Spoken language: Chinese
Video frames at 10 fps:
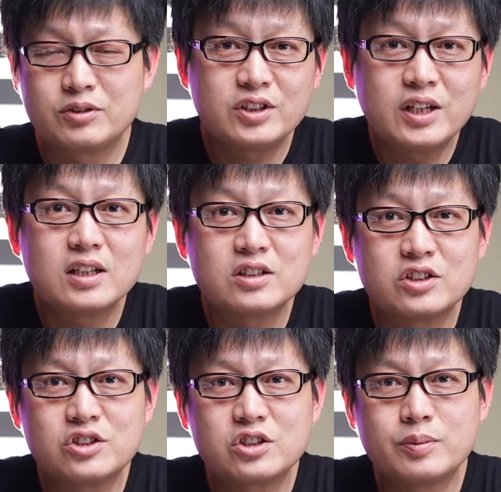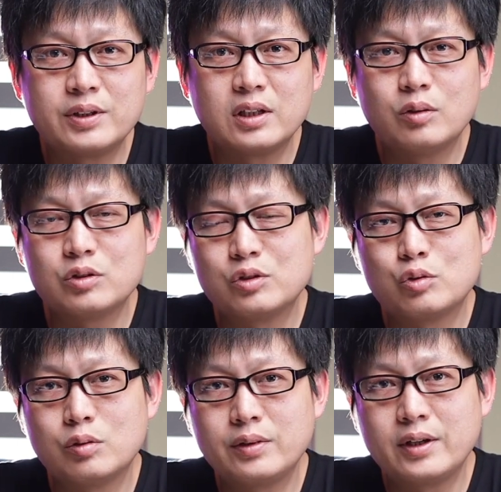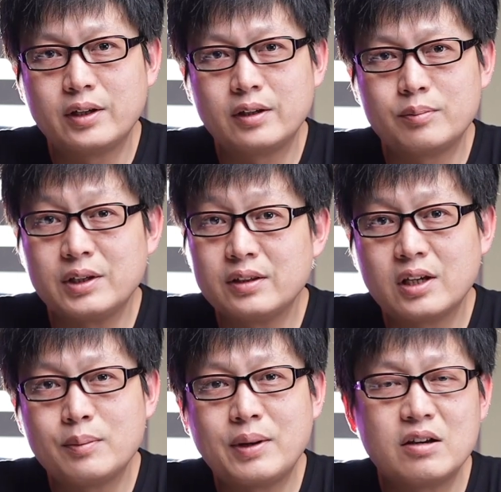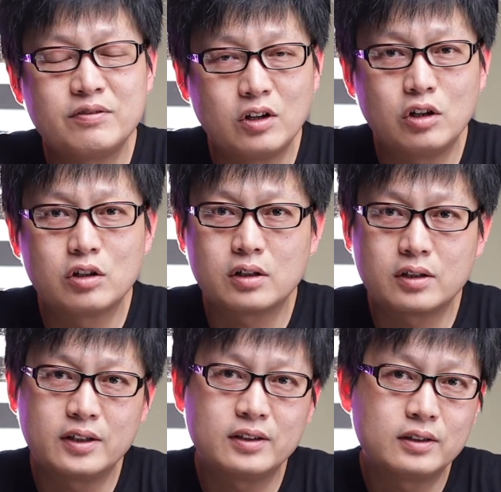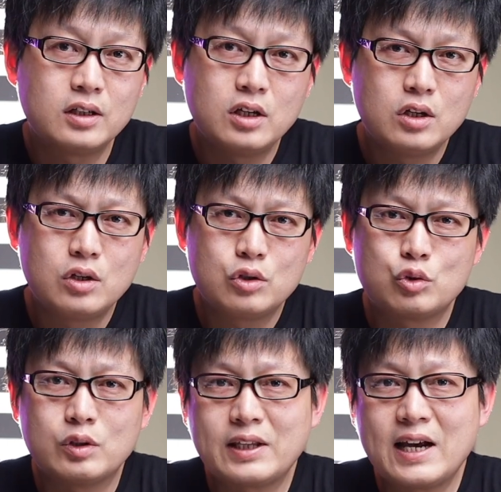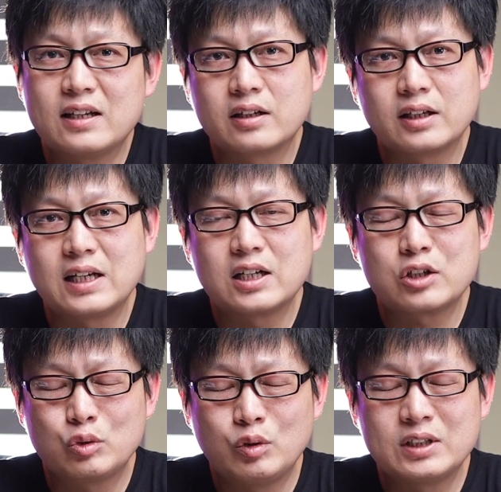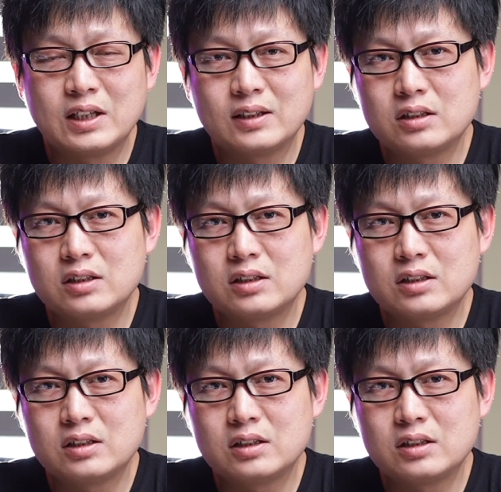今天的这期视频呢，我是准备明天拍 vlog，跟顺带着给大家说一下。